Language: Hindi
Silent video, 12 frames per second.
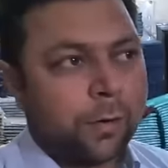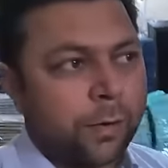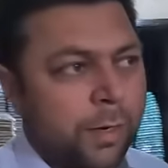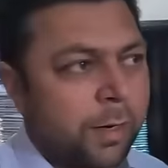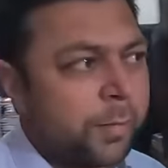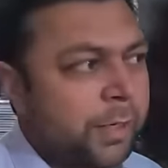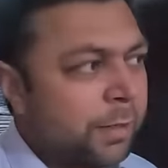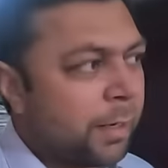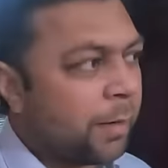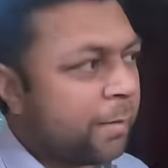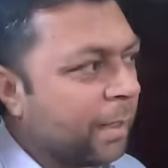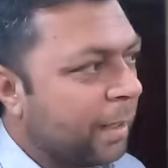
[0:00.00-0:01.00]
और अभी
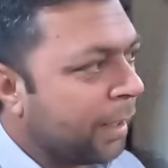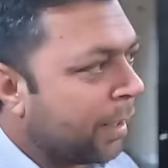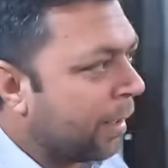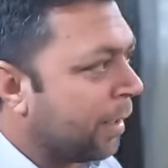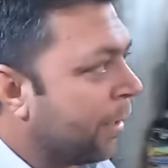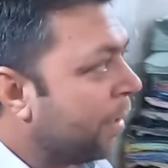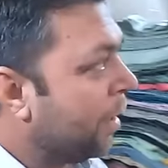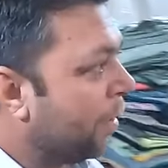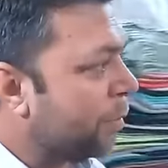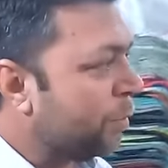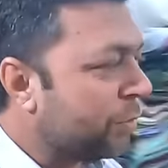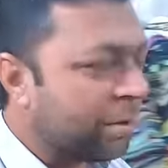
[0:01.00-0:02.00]
जनाब ये देखें
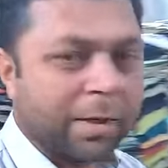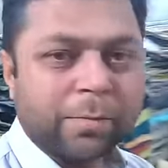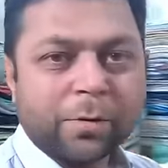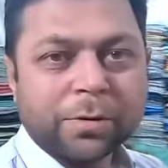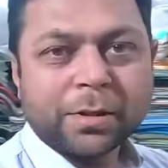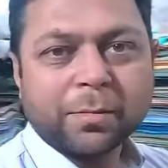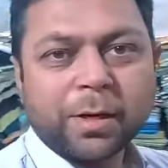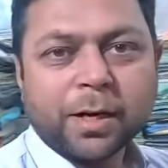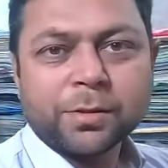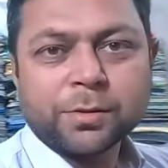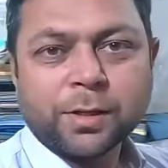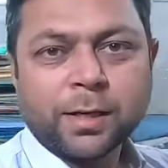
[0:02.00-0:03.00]
हम दूसरे पोर्शन में
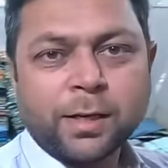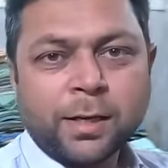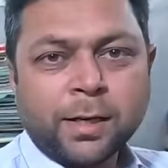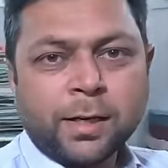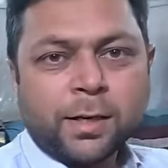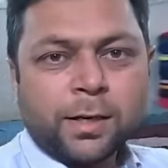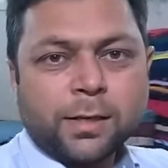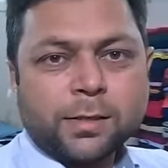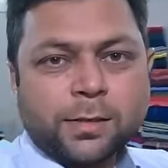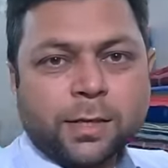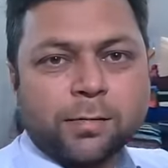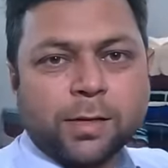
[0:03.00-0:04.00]
आ चुके हैं
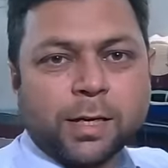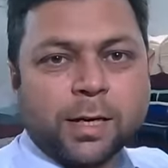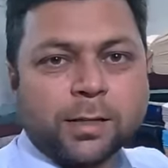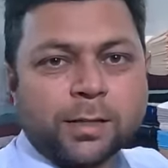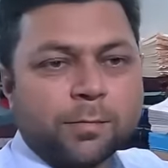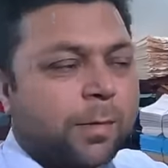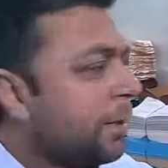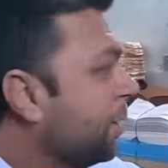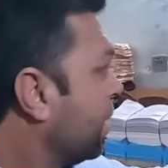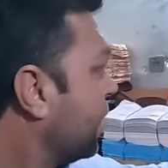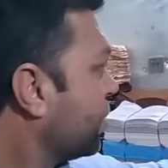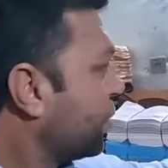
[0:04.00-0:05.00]
इस तरफ देखें जी
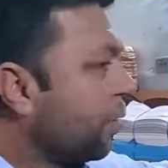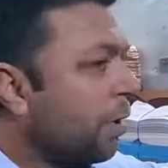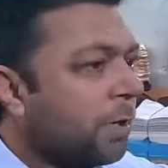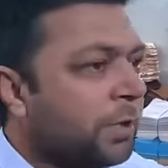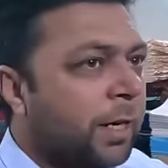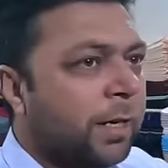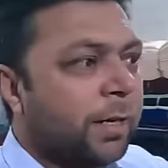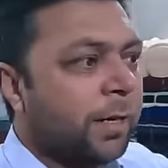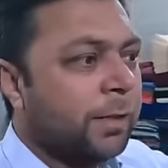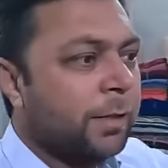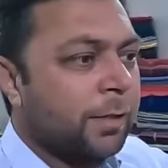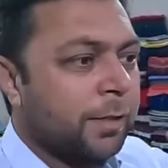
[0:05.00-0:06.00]
माशाल्लाह स्टॉक चेक
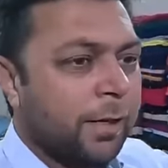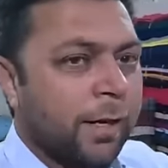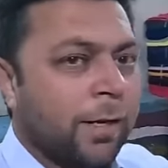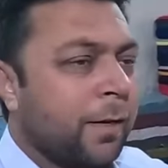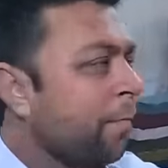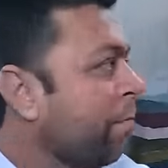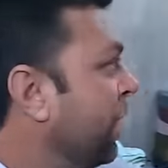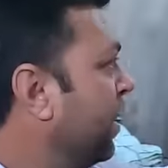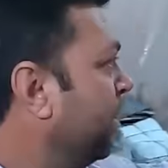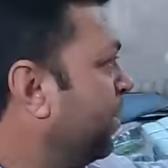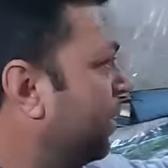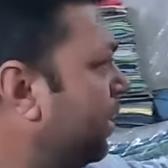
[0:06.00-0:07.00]
करें जी कितना है
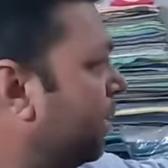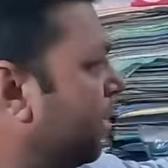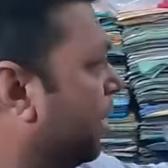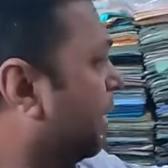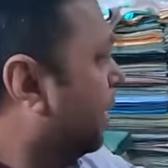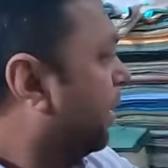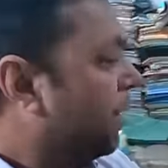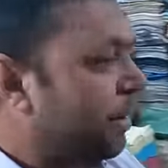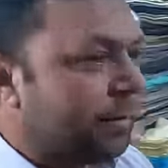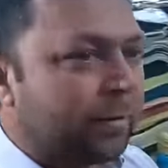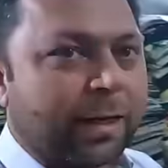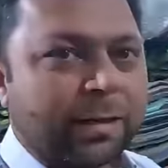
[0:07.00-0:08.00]
ठीक है
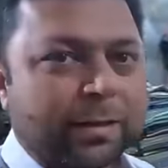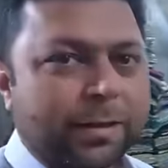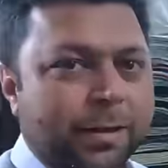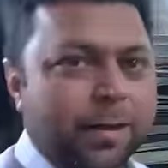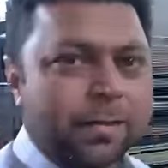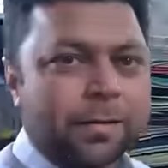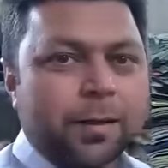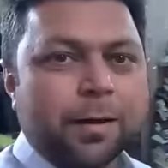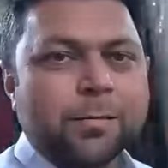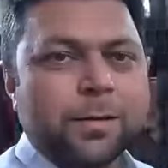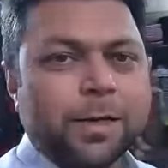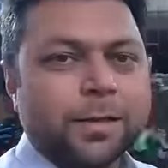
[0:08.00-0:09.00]
देखते जाएं
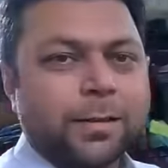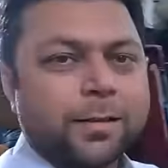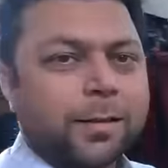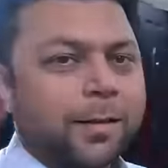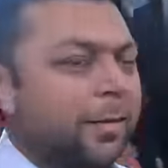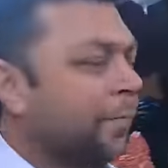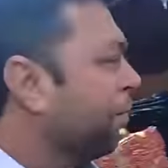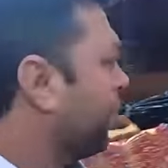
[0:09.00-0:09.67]
जनाब देखते जाएं